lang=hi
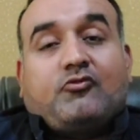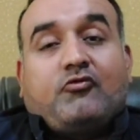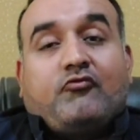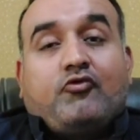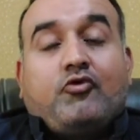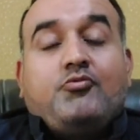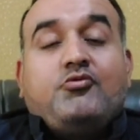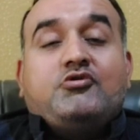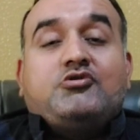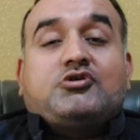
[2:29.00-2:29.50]

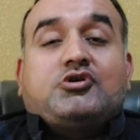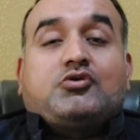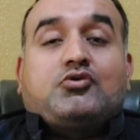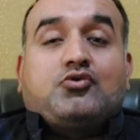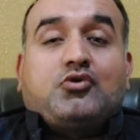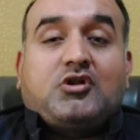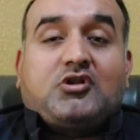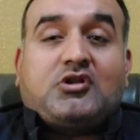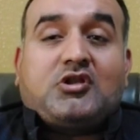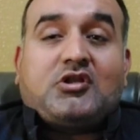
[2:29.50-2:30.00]
वो भी
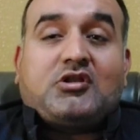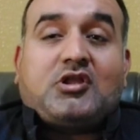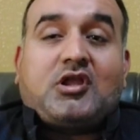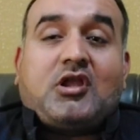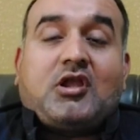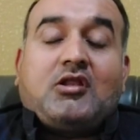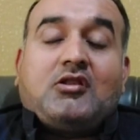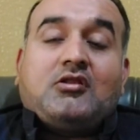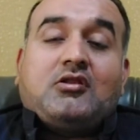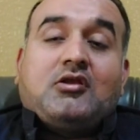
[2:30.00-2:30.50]
ज़रूरत के
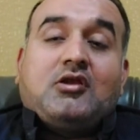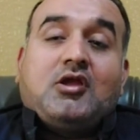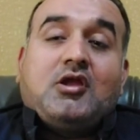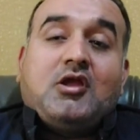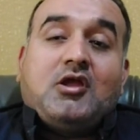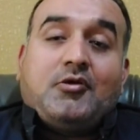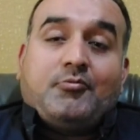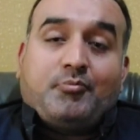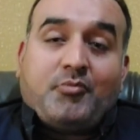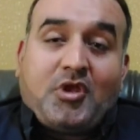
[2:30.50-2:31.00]
तहत
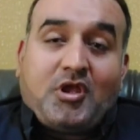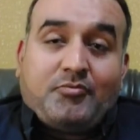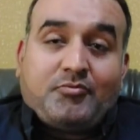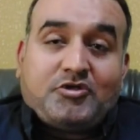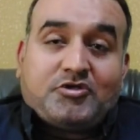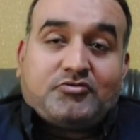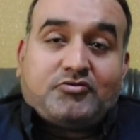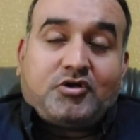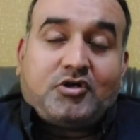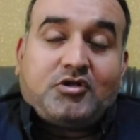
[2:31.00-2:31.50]
मैं
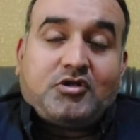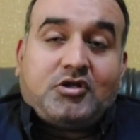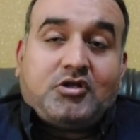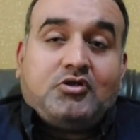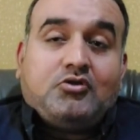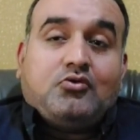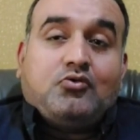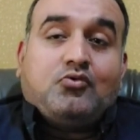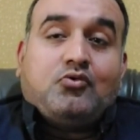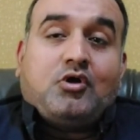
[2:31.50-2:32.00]
मशवरा
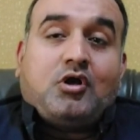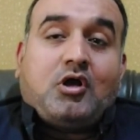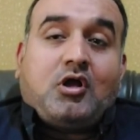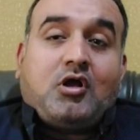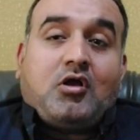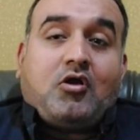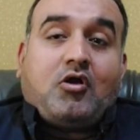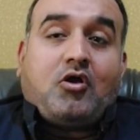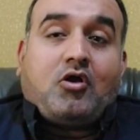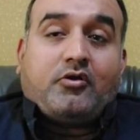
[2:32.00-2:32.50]
यही दूंगा
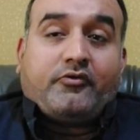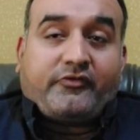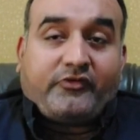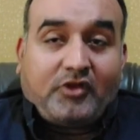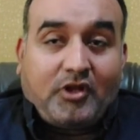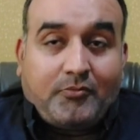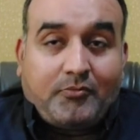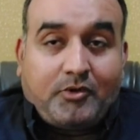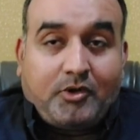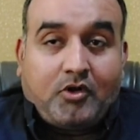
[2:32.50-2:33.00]

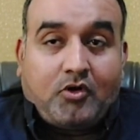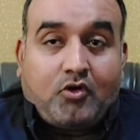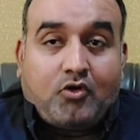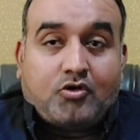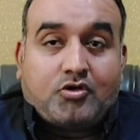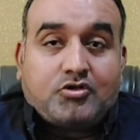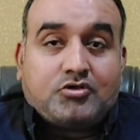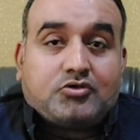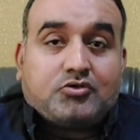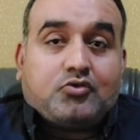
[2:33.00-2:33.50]
सब
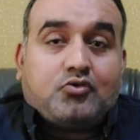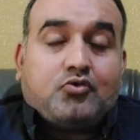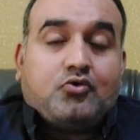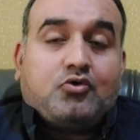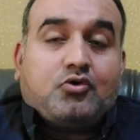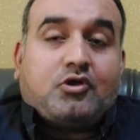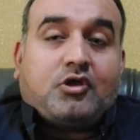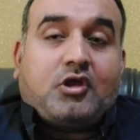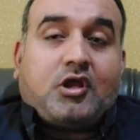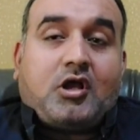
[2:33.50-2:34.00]
अलॉटिस को
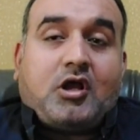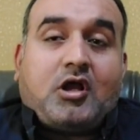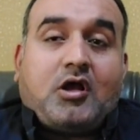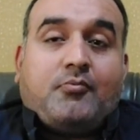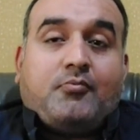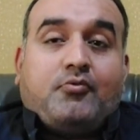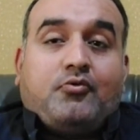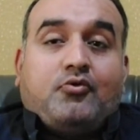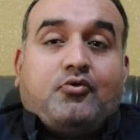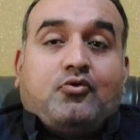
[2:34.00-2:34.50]
कि
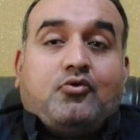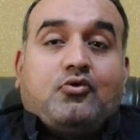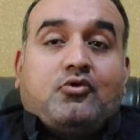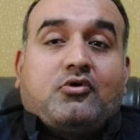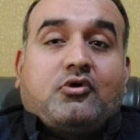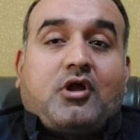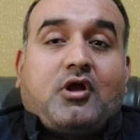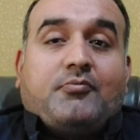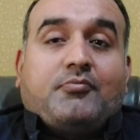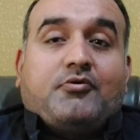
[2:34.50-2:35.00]
आप लोग
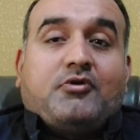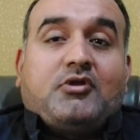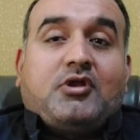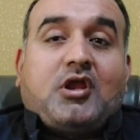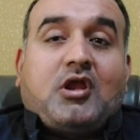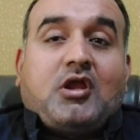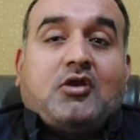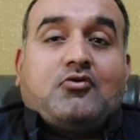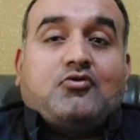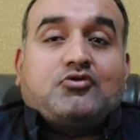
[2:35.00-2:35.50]
अपनी
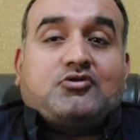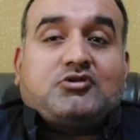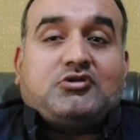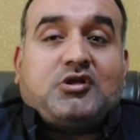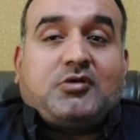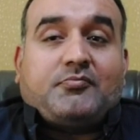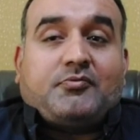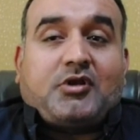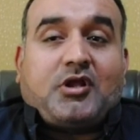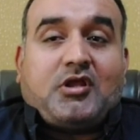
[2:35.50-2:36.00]
एनओसी
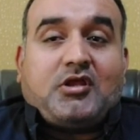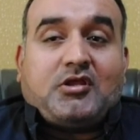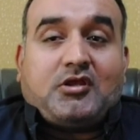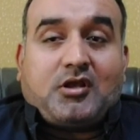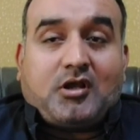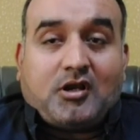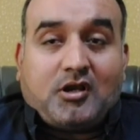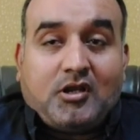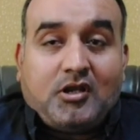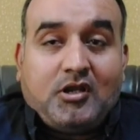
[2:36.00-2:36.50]
अप्लाई
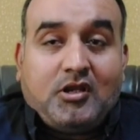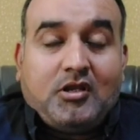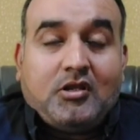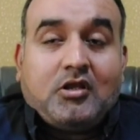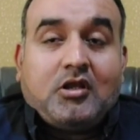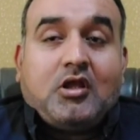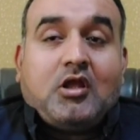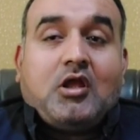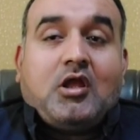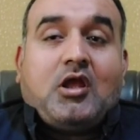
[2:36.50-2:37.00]
करें
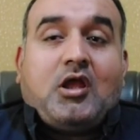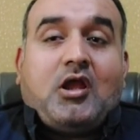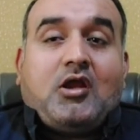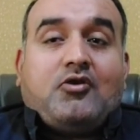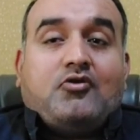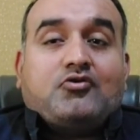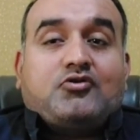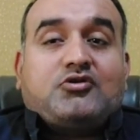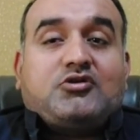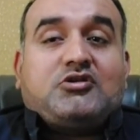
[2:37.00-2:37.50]

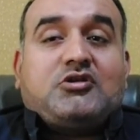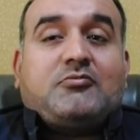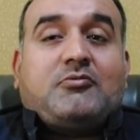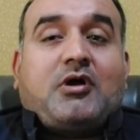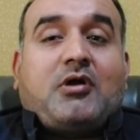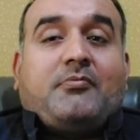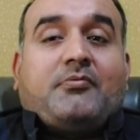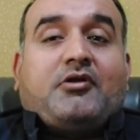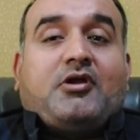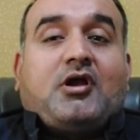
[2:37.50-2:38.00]
एनओसी जब
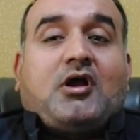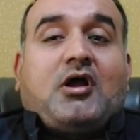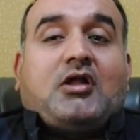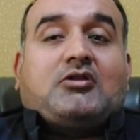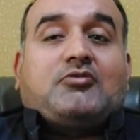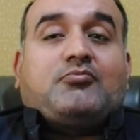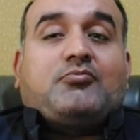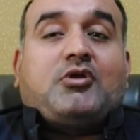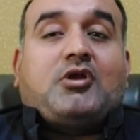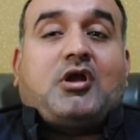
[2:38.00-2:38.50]
आपके
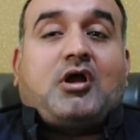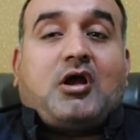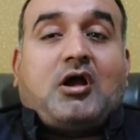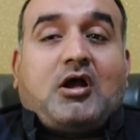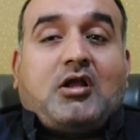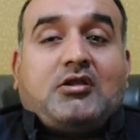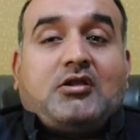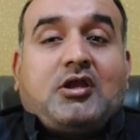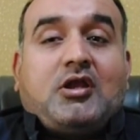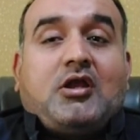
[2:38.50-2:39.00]
हाथ में
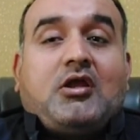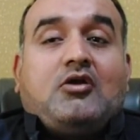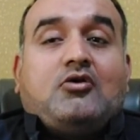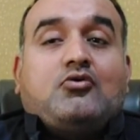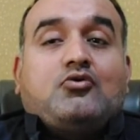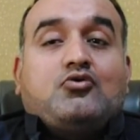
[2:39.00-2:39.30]
आ जाए